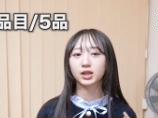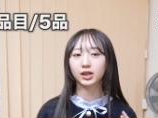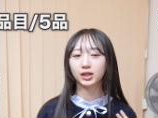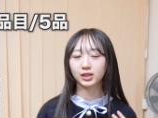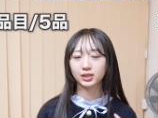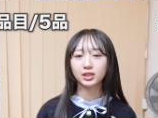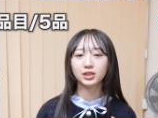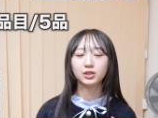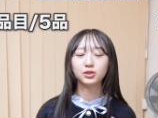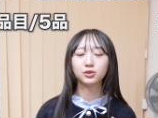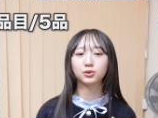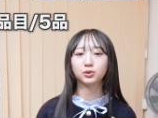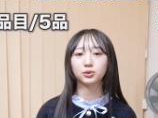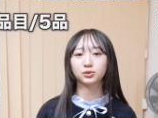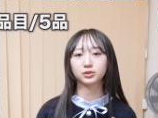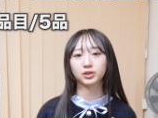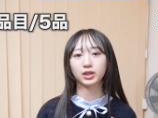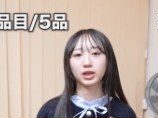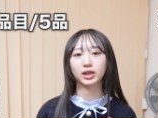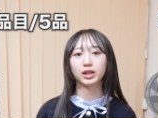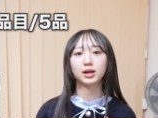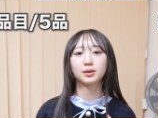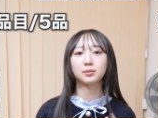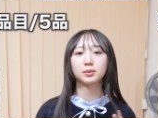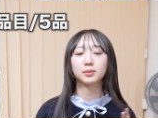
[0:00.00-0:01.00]
ないかなということ
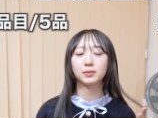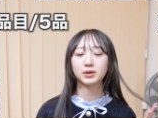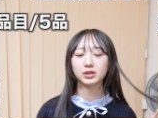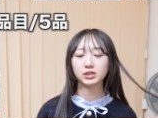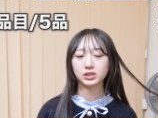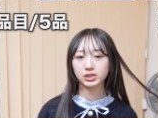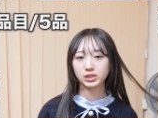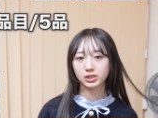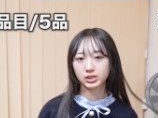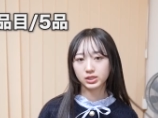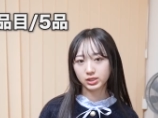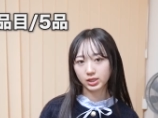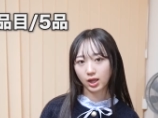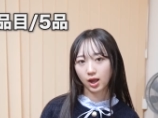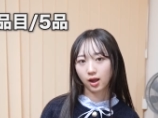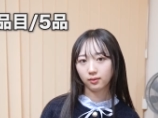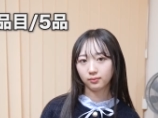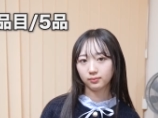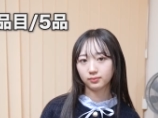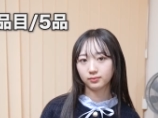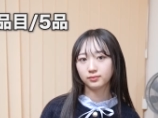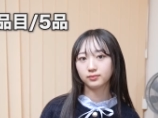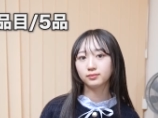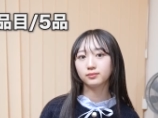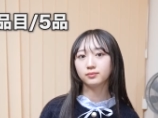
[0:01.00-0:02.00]
で選びまし
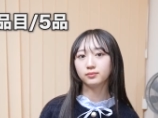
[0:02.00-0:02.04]
た。